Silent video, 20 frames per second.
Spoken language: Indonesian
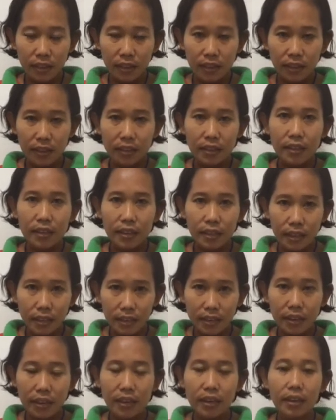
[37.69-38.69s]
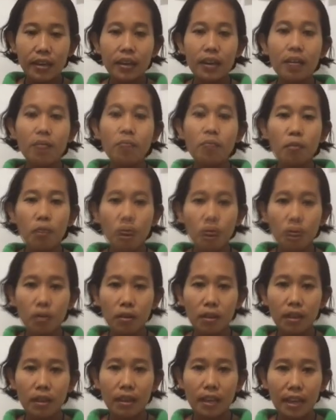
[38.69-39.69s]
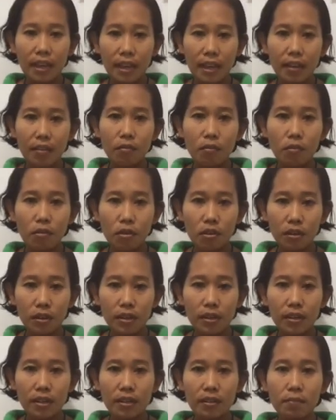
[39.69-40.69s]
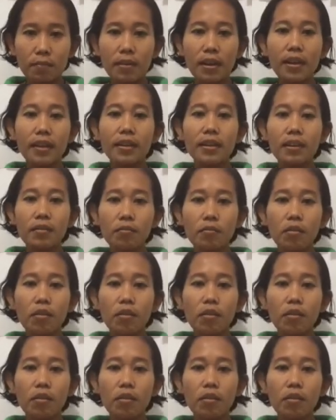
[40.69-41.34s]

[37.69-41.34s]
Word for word: I can handle for I want earn money